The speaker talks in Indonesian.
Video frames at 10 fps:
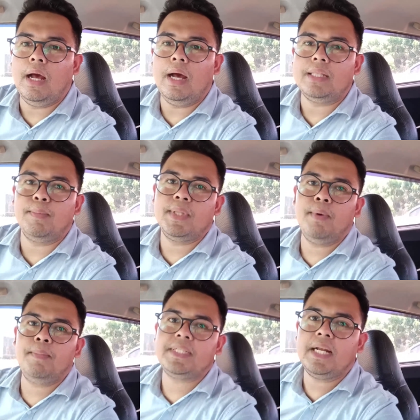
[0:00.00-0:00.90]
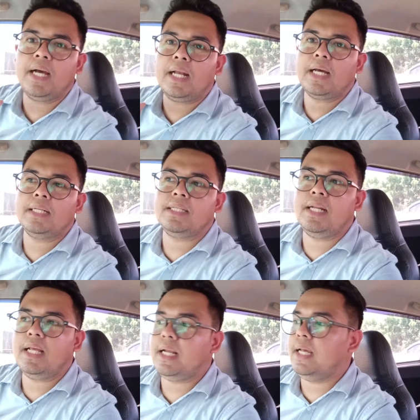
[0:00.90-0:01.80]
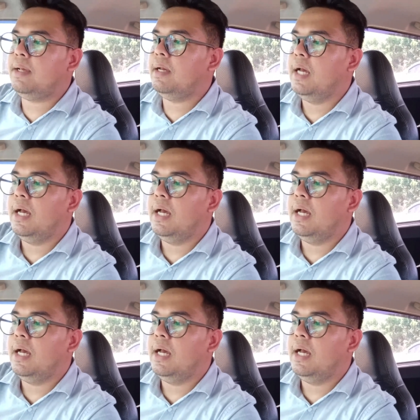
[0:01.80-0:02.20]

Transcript: Nah, teman-teman bisa dengarkan sendiri.